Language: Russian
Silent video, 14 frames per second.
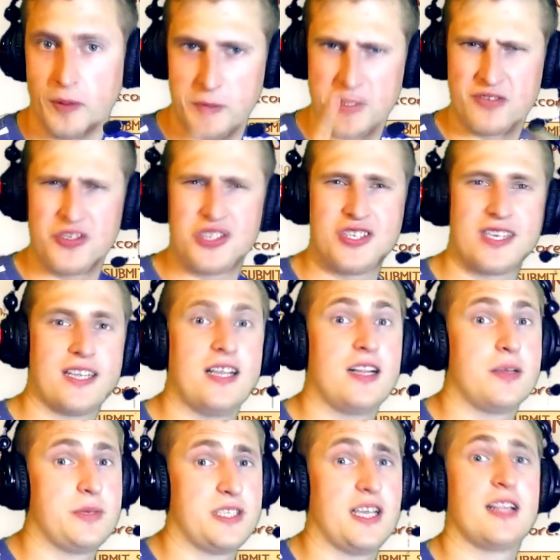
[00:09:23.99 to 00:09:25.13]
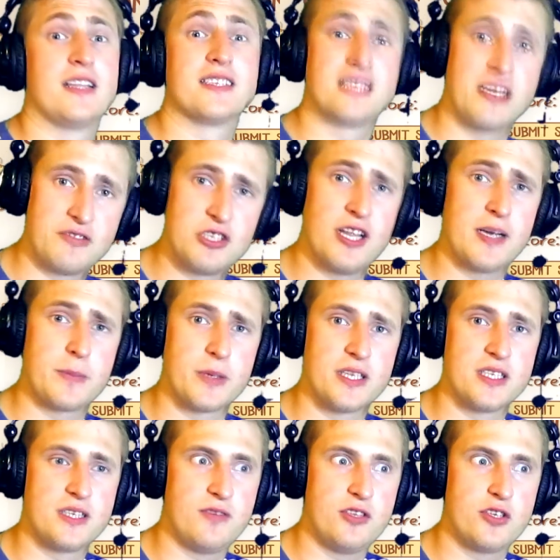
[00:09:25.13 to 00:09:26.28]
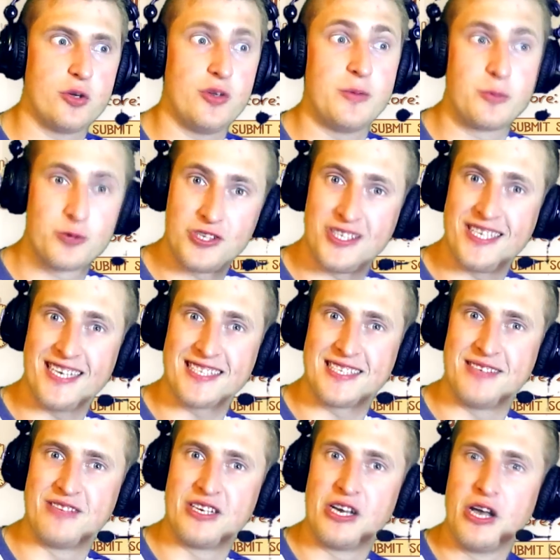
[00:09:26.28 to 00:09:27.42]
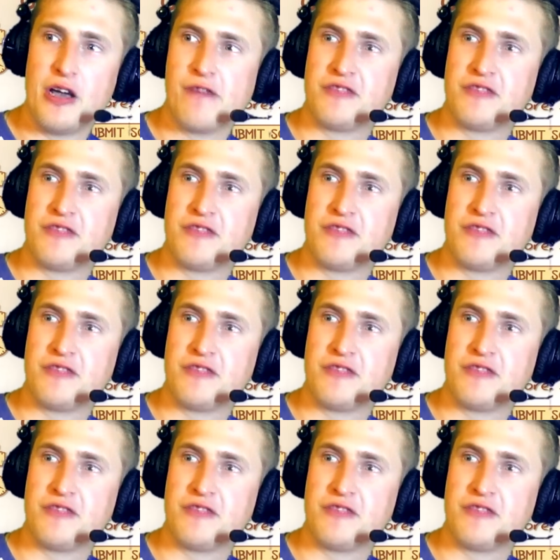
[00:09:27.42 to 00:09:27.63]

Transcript: Подписывайтесь на канал обязательно, ставьте лайк под этим видео и будьте счастливы.